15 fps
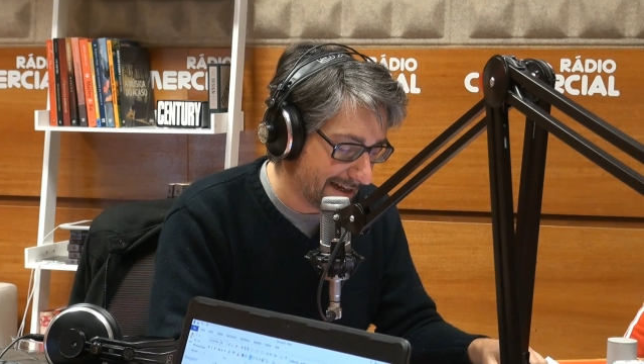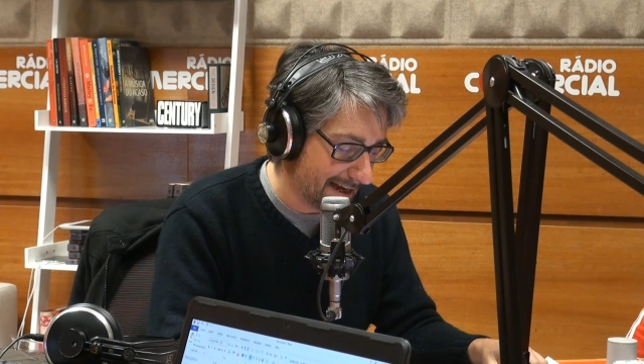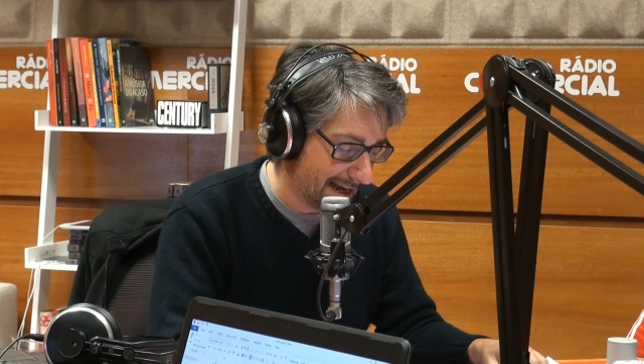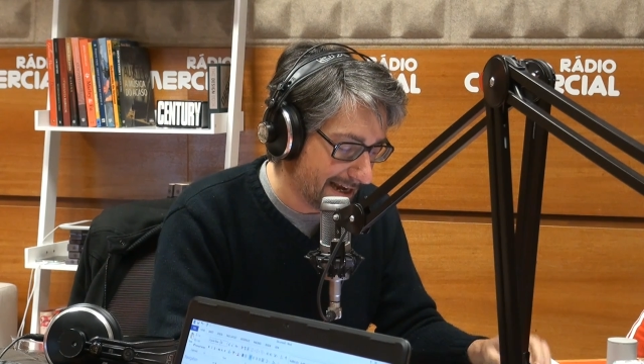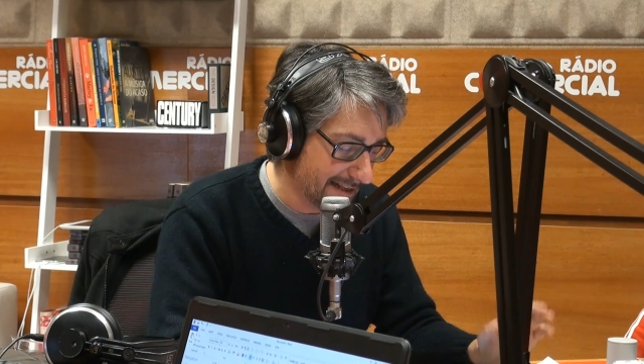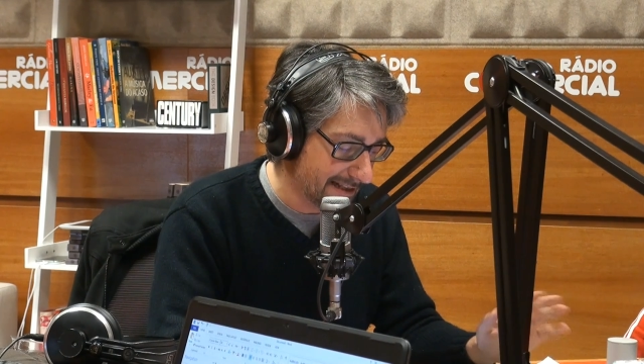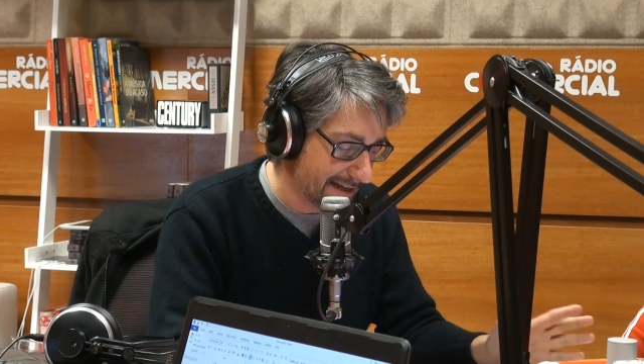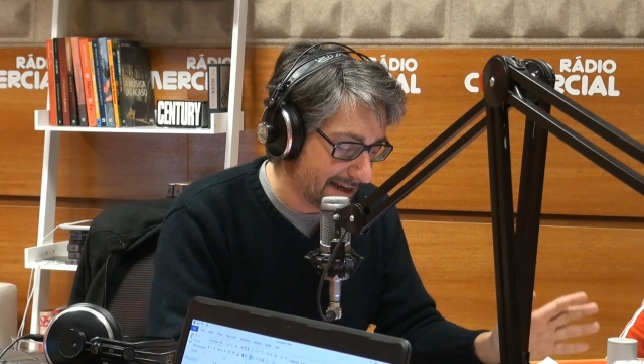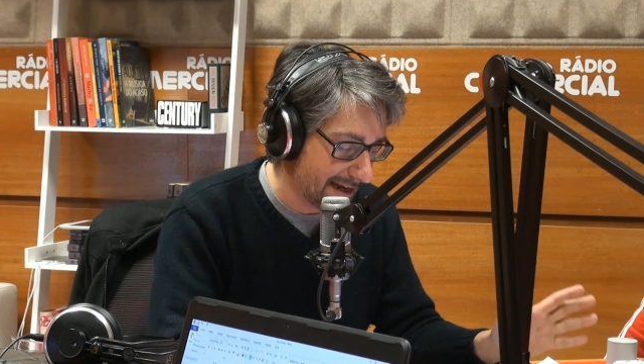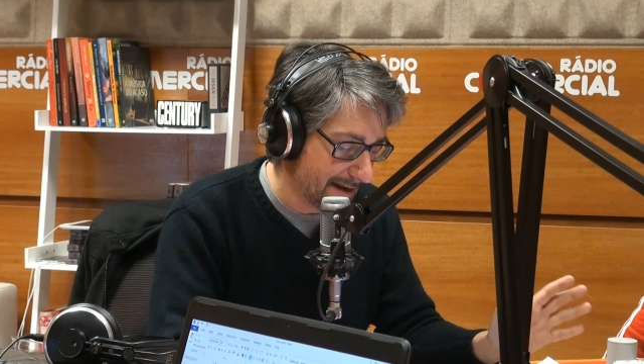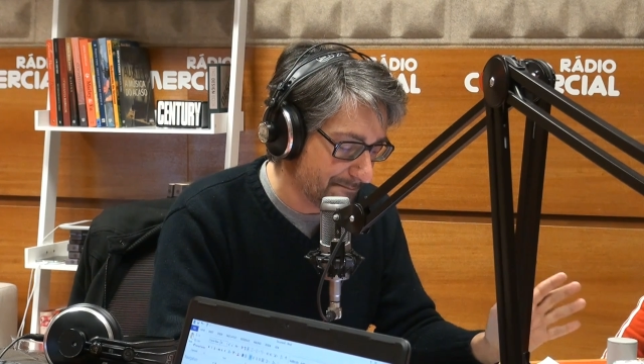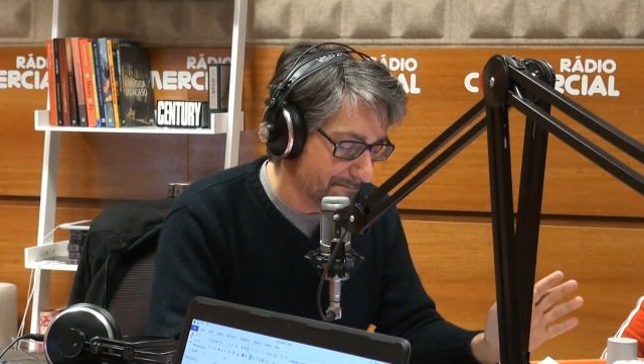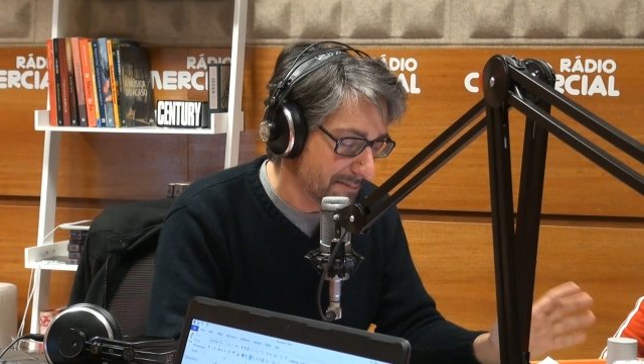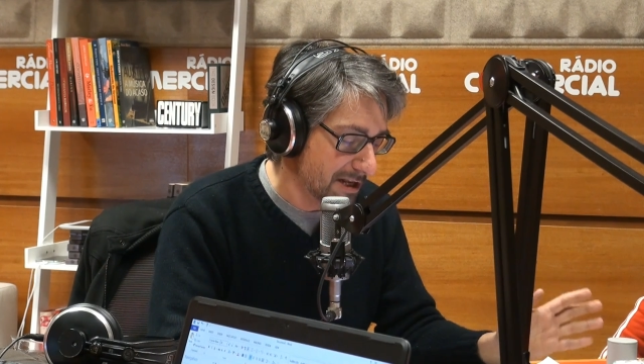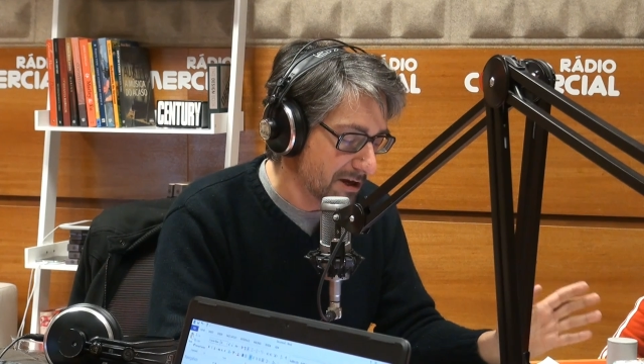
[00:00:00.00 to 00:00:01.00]
ainda é
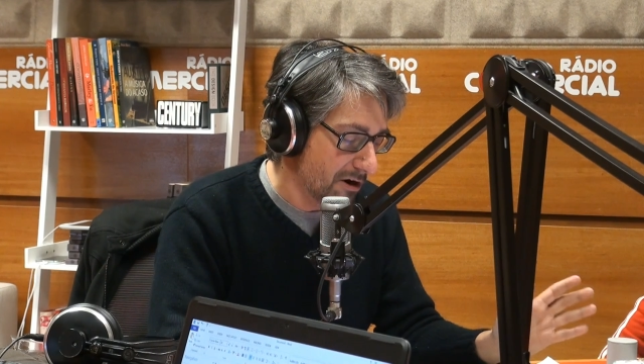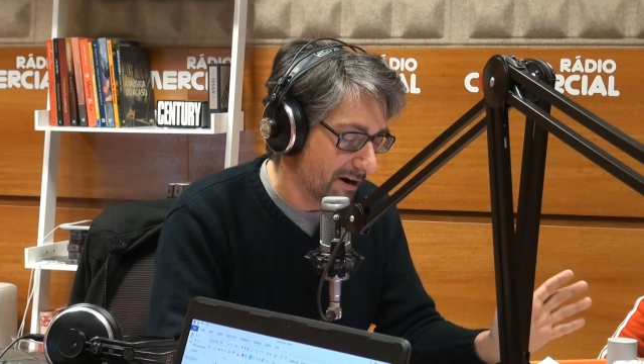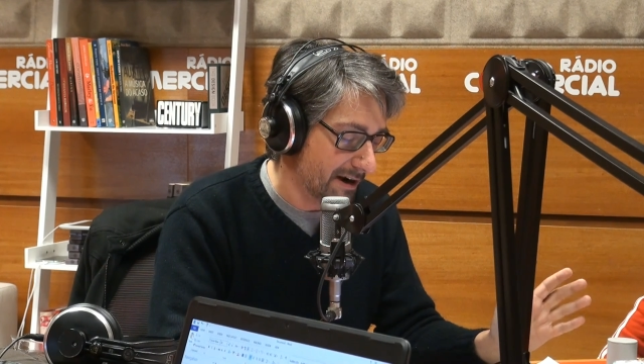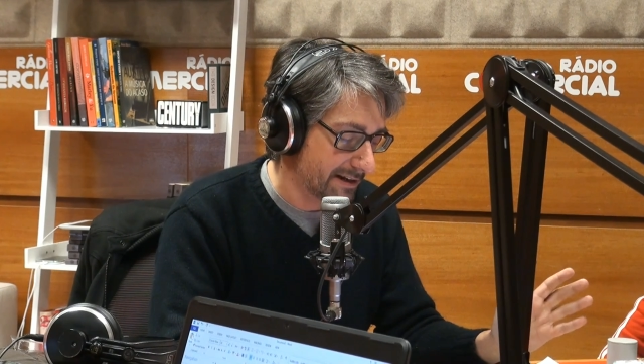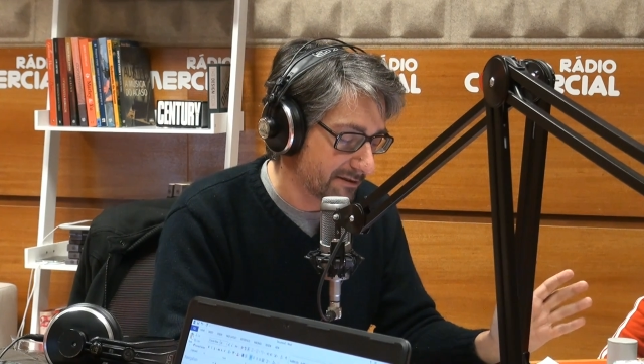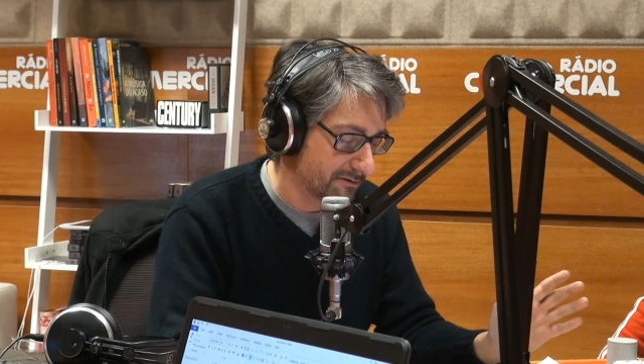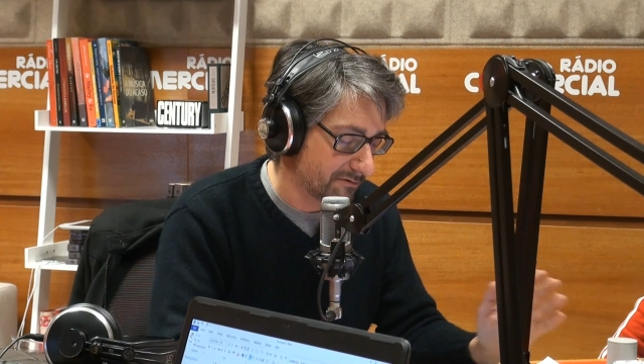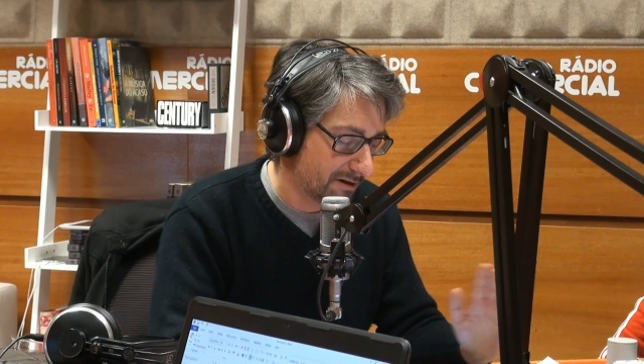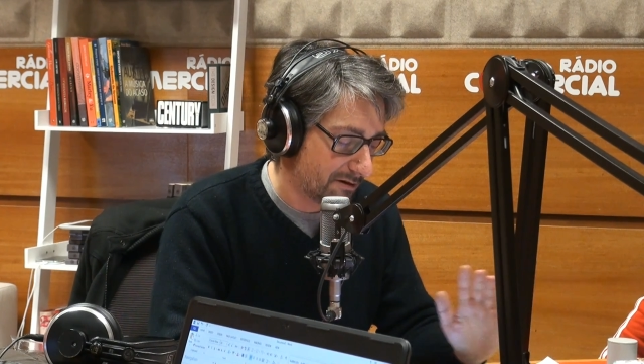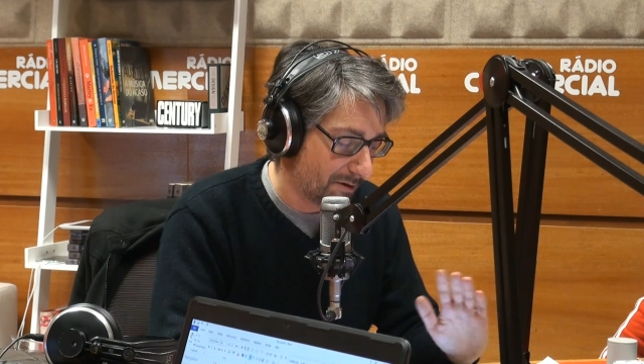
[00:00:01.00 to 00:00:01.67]
melhor do que